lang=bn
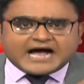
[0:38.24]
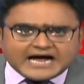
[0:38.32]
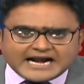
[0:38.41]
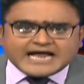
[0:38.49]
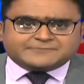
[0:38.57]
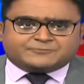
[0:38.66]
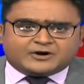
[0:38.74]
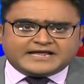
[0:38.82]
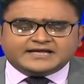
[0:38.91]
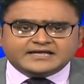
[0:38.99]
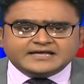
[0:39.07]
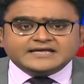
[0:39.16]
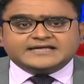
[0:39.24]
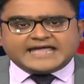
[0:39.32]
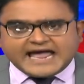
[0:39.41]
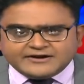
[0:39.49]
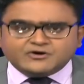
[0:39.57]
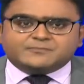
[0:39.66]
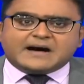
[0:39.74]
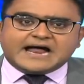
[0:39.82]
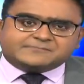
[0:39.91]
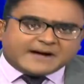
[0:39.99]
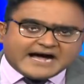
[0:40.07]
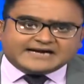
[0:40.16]
হারার পরে কেন
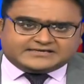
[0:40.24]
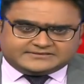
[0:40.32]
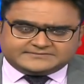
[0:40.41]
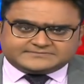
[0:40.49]
বারবার